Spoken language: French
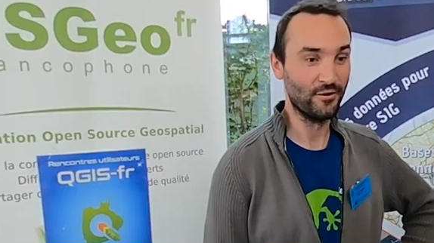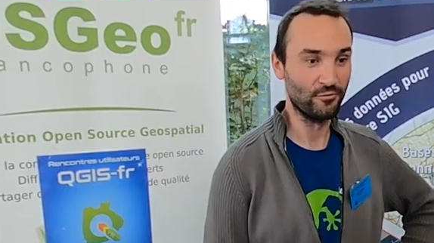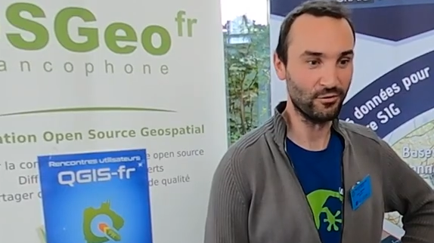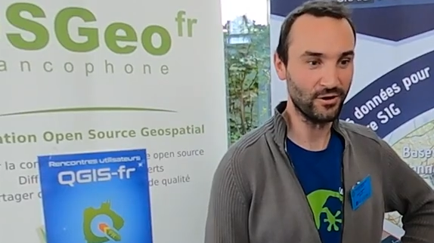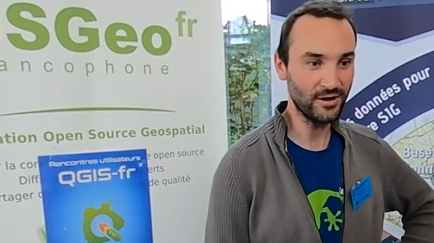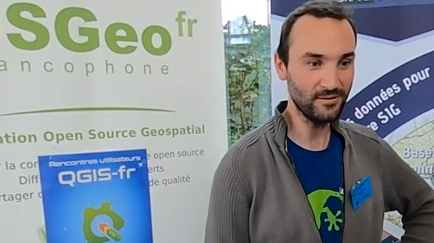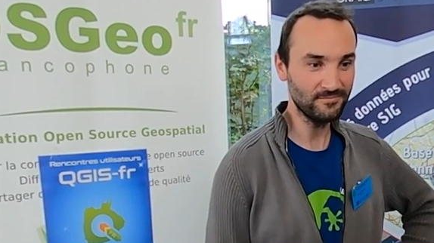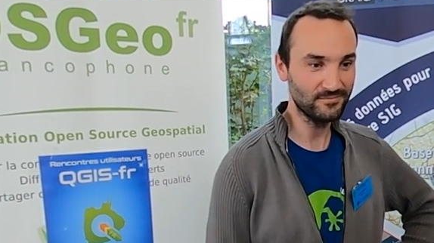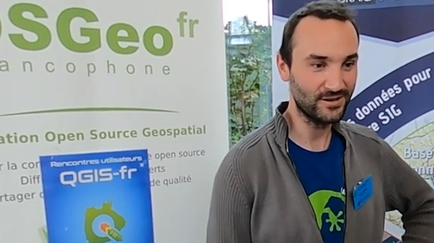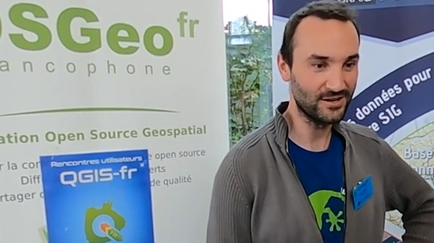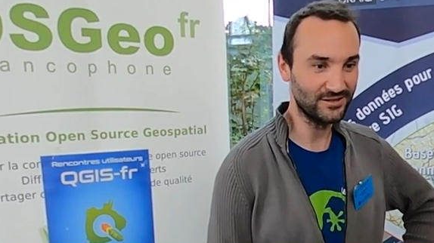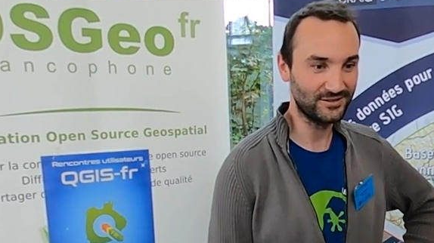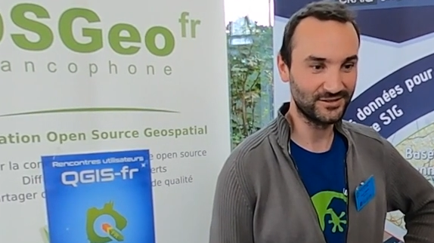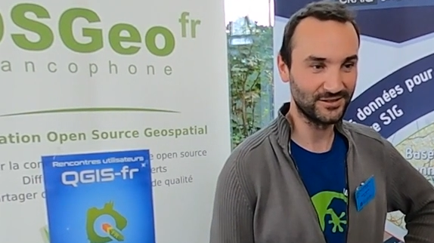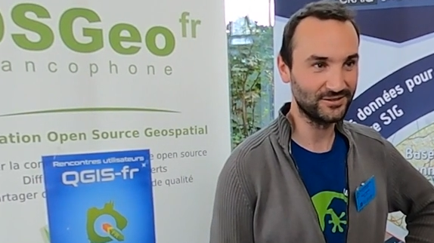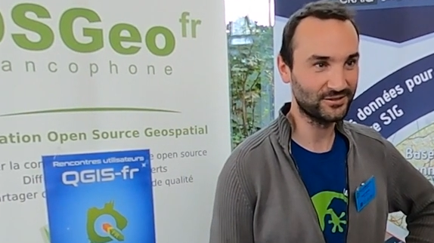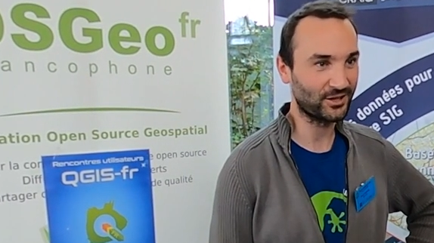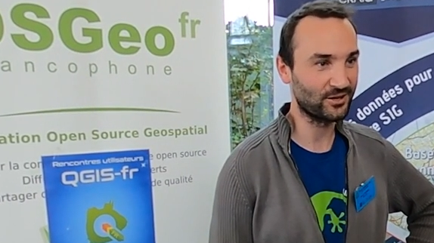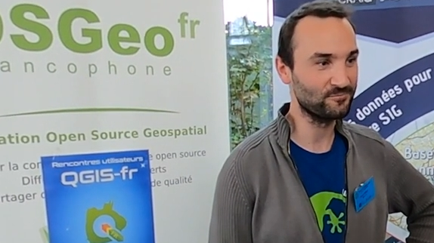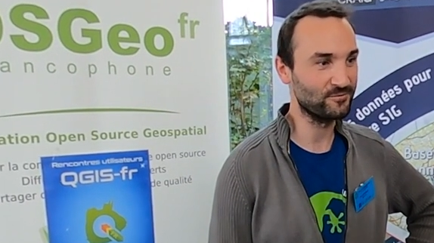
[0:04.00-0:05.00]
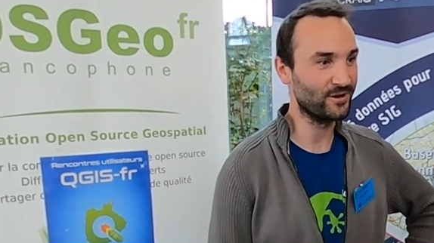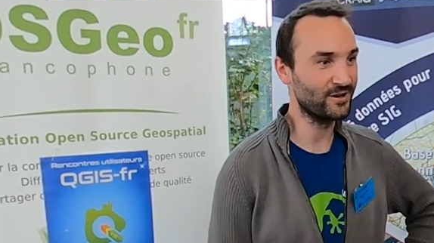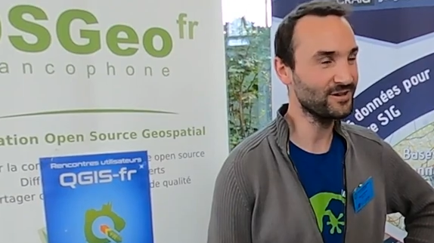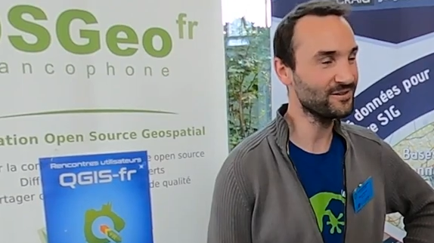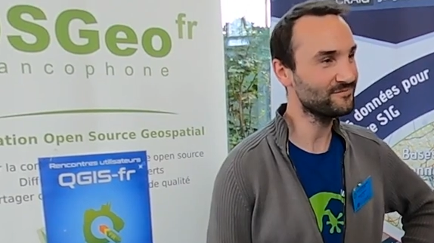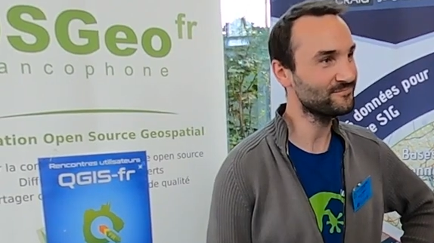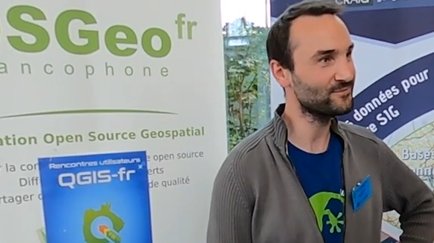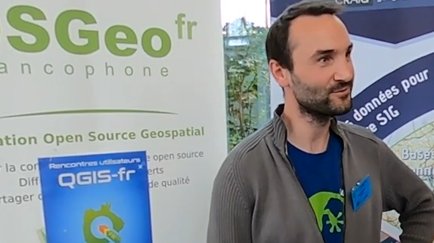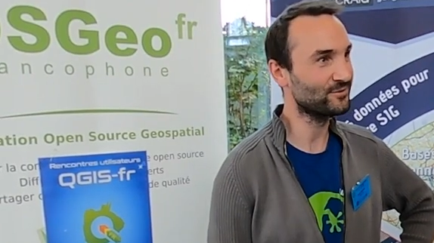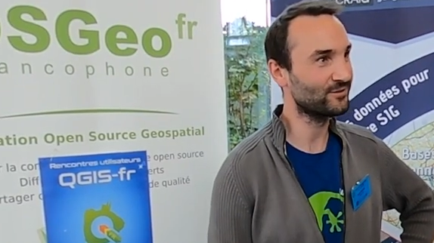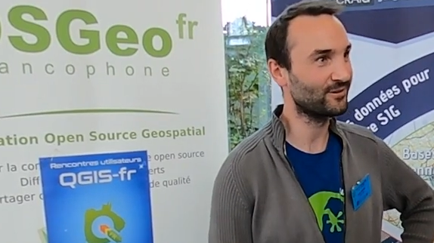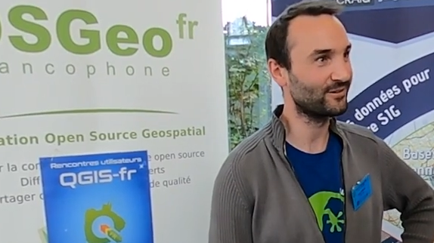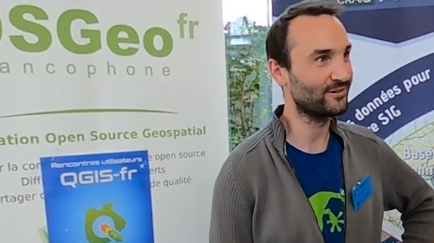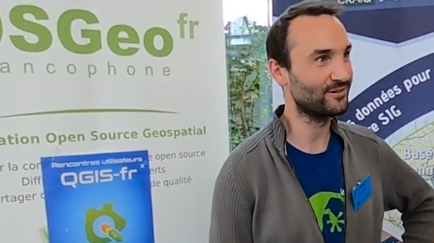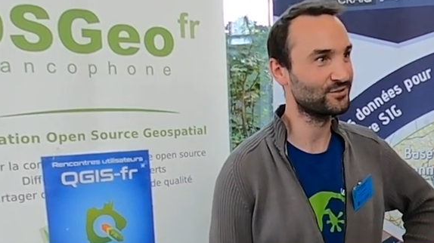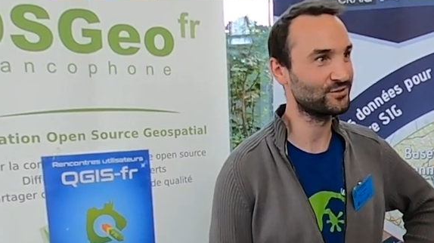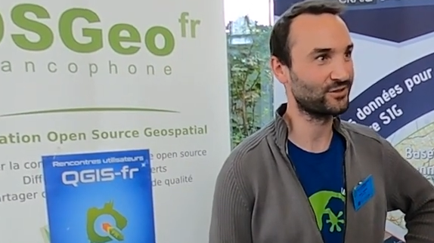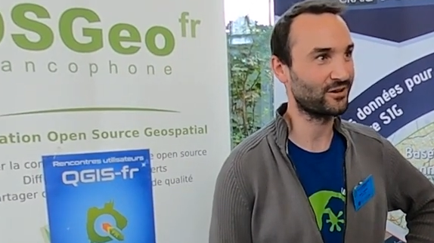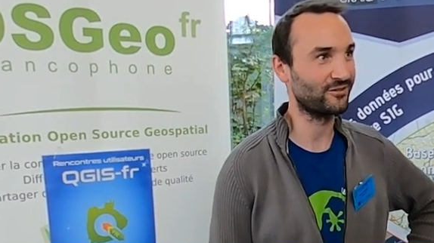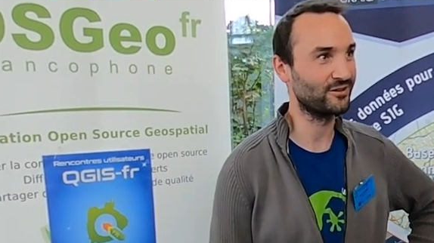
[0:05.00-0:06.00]
Oui, Étienne Trimaille,
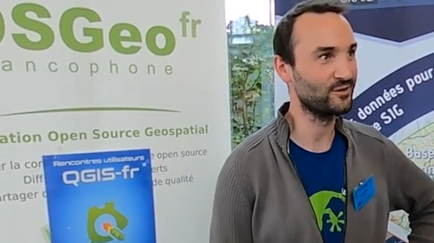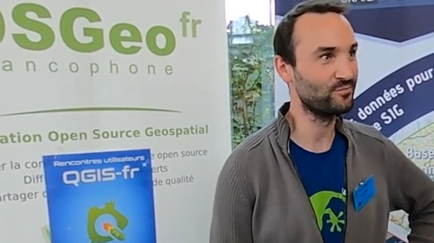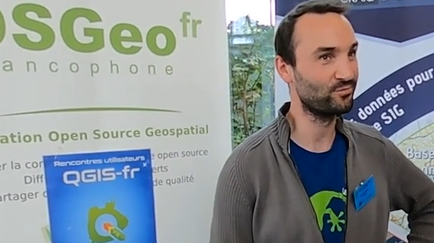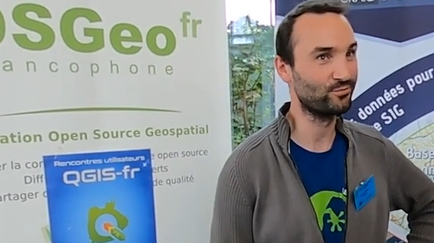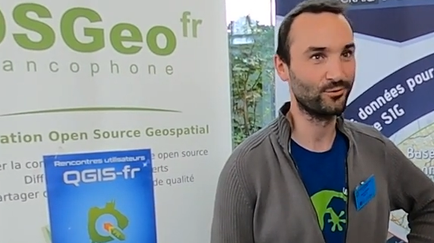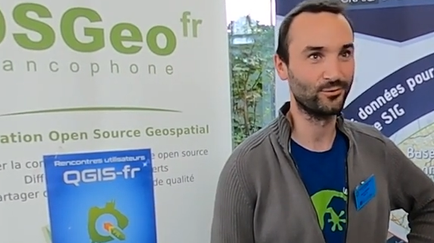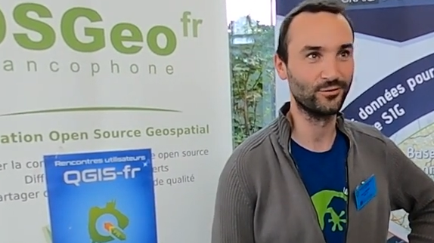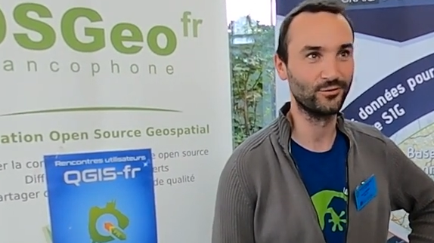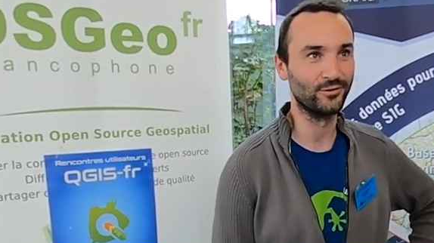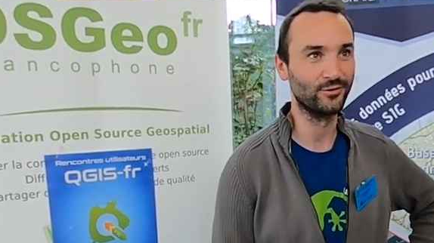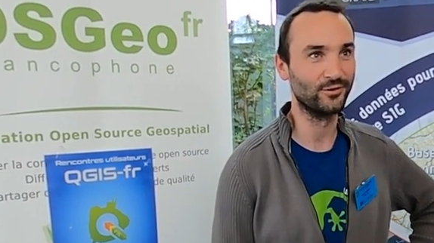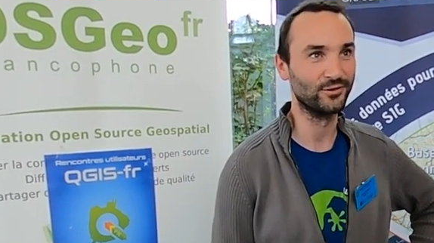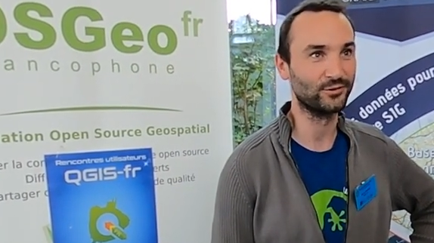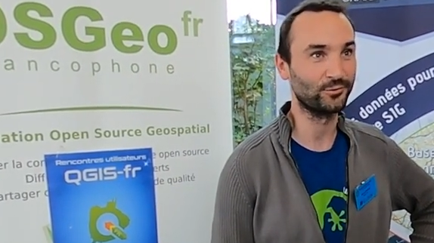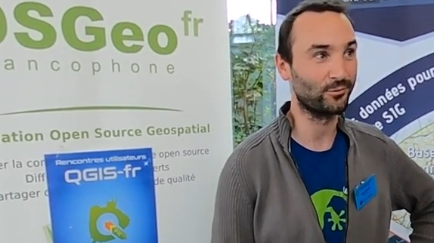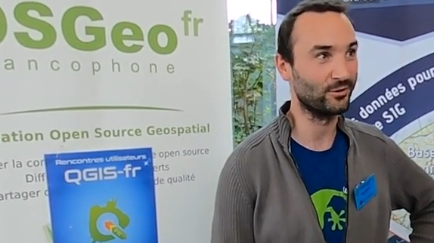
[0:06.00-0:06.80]
euh, je travaille pour euh,